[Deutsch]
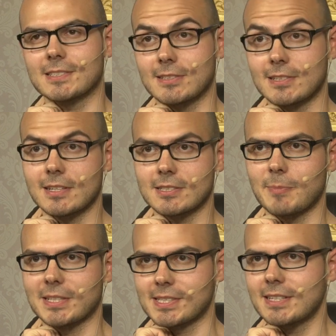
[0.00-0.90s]
bin, sind ich jetzt
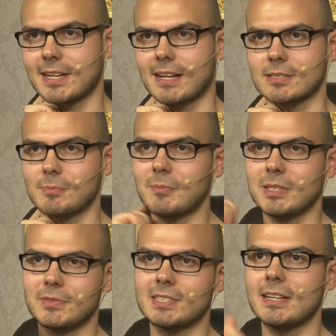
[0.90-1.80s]
bei 10 Charisma.
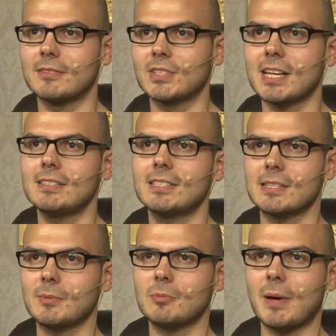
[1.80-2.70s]
Meine Vitality
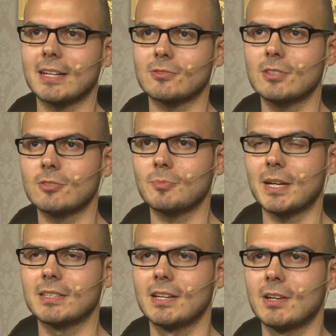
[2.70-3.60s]
ist immer noch bei 800 und
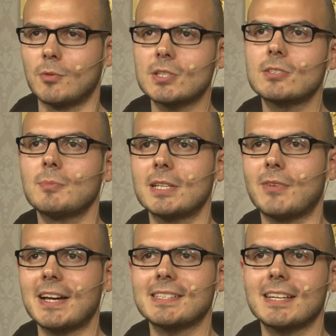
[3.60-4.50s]
mein Wisdom, meine
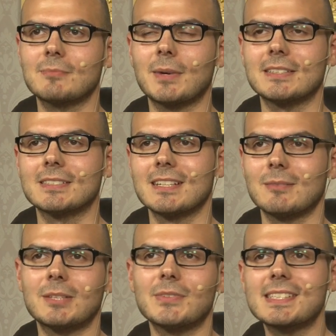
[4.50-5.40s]
Weisheit, meine,
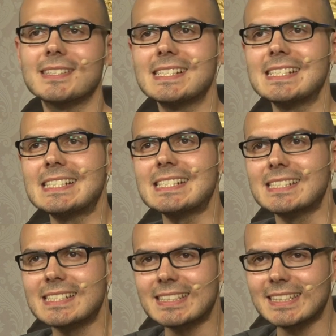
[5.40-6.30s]
mein Wissen
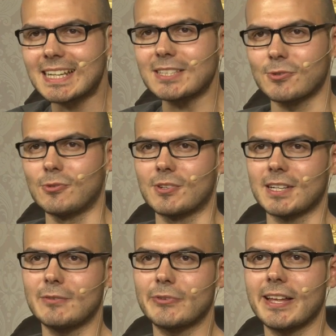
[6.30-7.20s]
nicht ganz so hoch.
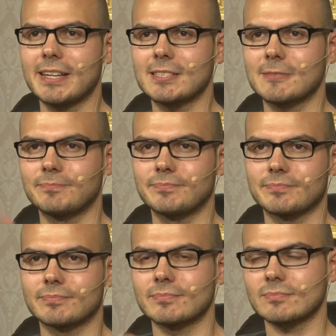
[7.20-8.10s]
Ja, vielleicht
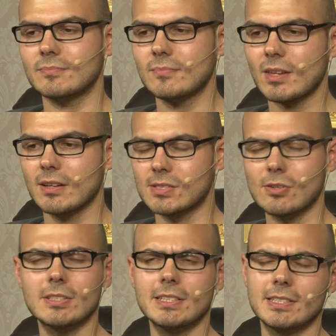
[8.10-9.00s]

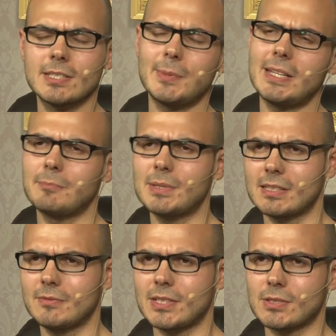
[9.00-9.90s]
sollte ich diesmal ein
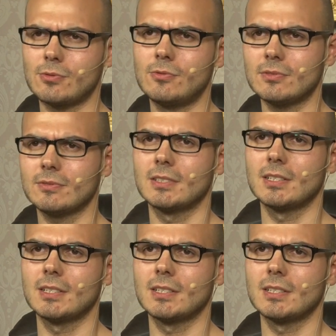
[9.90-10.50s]
bisschen was tun